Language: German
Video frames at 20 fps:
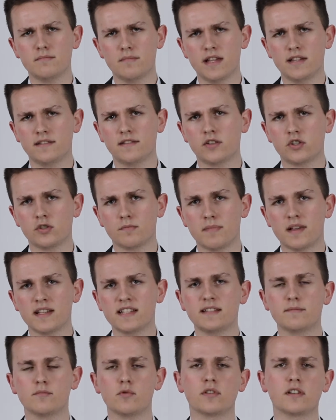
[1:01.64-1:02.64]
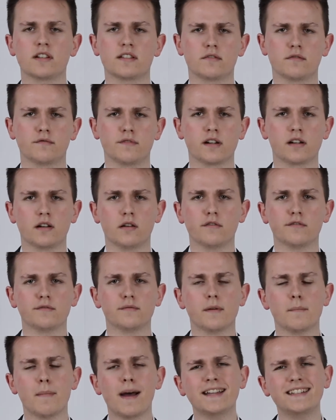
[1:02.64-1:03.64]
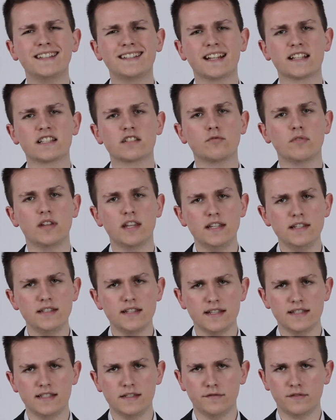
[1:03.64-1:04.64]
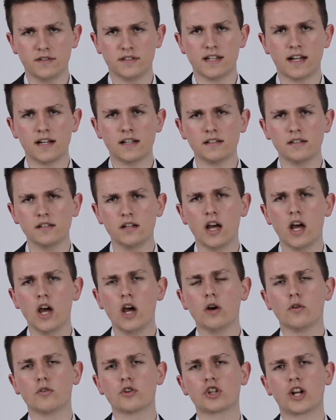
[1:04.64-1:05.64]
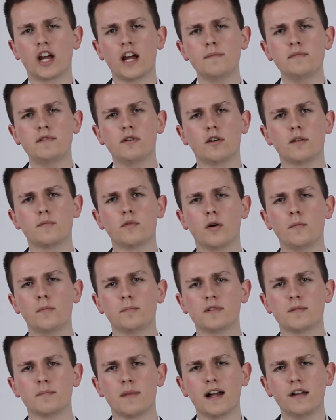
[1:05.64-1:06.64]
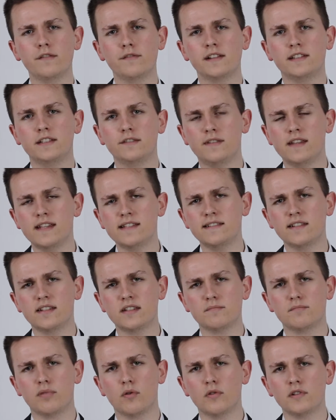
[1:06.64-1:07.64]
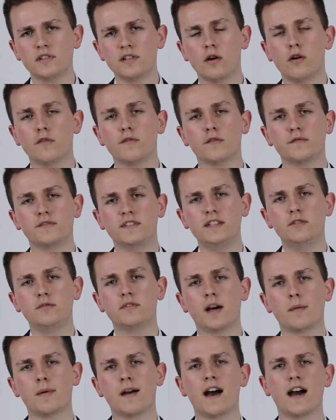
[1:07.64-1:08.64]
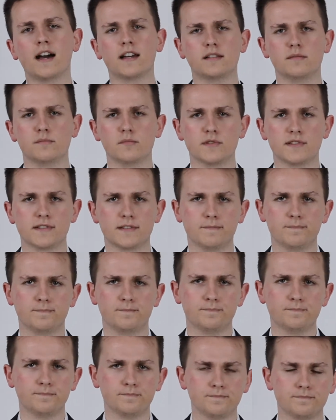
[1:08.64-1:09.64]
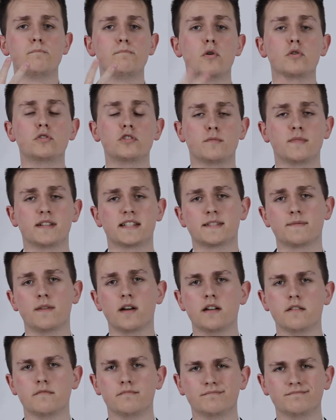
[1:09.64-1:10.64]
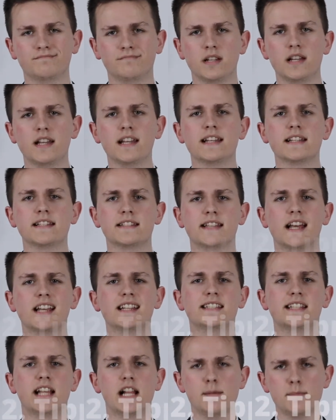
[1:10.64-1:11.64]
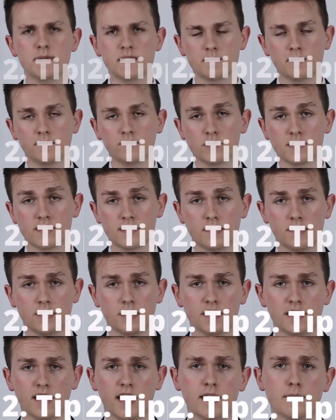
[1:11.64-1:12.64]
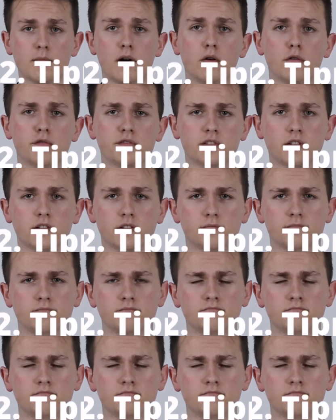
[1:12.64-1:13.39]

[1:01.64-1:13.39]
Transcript: Message bestmöglich zu verkaufen. Mach dir dazu intensiv Gedanken und schreib dir auch im Optimalfall die wesentlichen Punkte auf, auf die du dabei achten musst. Punkt Nummer zwei: Sei selbstbewusst in deinem Auftritt.